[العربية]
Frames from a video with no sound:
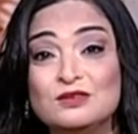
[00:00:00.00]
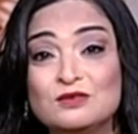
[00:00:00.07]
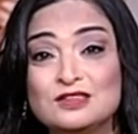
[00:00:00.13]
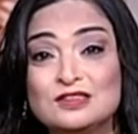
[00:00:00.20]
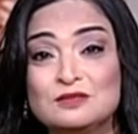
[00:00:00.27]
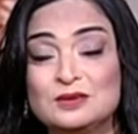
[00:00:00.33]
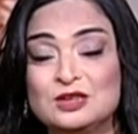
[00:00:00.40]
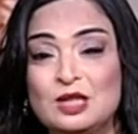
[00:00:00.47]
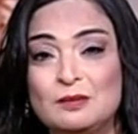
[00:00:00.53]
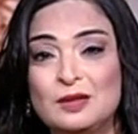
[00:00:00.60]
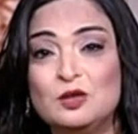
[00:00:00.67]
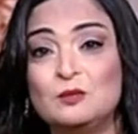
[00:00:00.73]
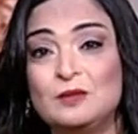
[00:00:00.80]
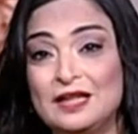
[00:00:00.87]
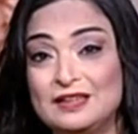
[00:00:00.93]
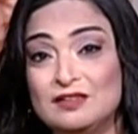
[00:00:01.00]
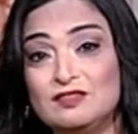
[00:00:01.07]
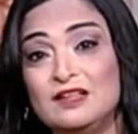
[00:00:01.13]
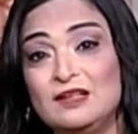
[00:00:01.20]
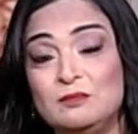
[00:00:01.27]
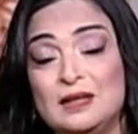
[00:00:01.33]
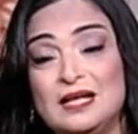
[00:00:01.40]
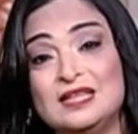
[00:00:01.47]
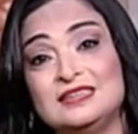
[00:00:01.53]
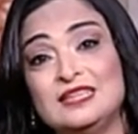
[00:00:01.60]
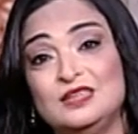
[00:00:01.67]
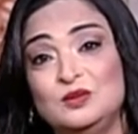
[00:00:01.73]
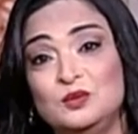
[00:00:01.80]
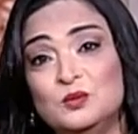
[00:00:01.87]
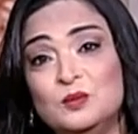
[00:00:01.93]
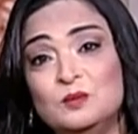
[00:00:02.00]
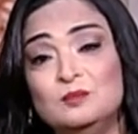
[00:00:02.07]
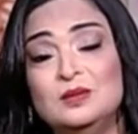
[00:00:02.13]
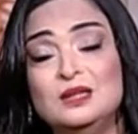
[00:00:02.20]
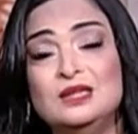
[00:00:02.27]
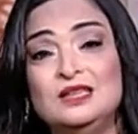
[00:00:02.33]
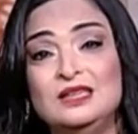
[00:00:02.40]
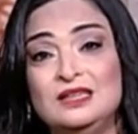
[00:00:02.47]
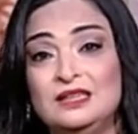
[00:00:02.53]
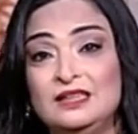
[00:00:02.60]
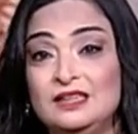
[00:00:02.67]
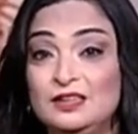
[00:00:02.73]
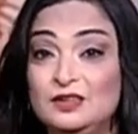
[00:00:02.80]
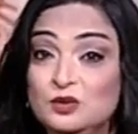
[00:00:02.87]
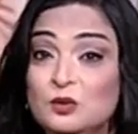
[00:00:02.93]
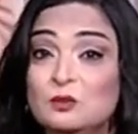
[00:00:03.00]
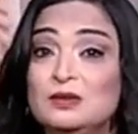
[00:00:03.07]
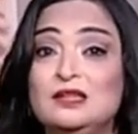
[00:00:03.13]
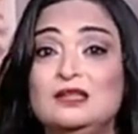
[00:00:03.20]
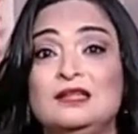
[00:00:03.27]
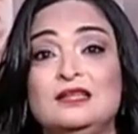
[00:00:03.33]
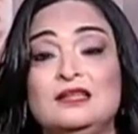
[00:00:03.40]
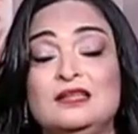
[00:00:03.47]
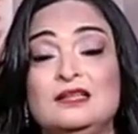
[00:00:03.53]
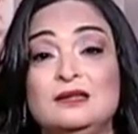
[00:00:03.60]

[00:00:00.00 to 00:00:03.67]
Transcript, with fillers: النصر من شعبان وبنحتفل بهذا اليوم اليوم اللي